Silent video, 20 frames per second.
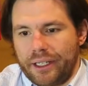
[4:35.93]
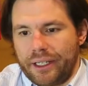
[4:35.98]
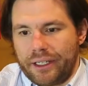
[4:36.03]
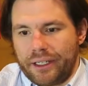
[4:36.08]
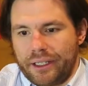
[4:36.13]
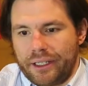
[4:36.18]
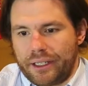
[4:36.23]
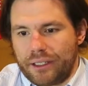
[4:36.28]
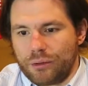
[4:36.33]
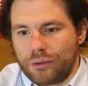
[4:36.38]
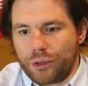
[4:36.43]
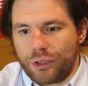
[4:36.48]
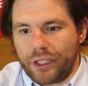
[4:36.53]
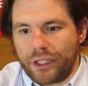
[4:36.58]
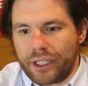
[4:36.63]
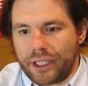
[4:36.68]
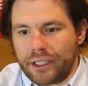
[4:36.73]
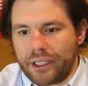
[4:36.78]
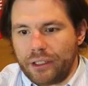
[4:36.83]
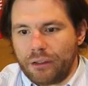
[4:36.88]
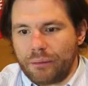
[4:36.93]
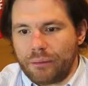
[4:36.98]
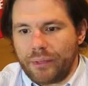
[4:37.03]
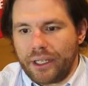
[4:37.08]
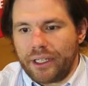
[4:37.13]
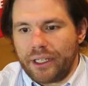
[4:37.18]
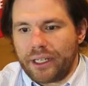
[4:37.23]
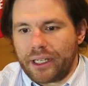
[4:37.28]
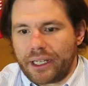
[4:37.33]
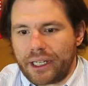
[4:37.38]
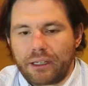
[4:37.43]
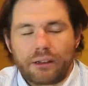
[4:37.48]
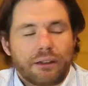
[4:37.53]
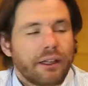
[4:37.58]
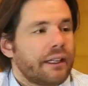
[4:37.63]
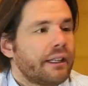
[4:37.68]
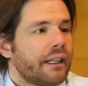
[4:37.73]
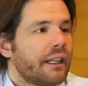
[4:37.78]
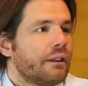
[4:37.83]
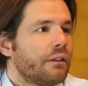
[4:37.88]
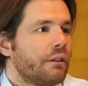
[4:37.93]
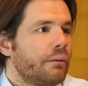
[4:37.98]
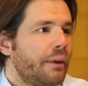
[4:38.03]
Uh, uscire di domenica non è tanto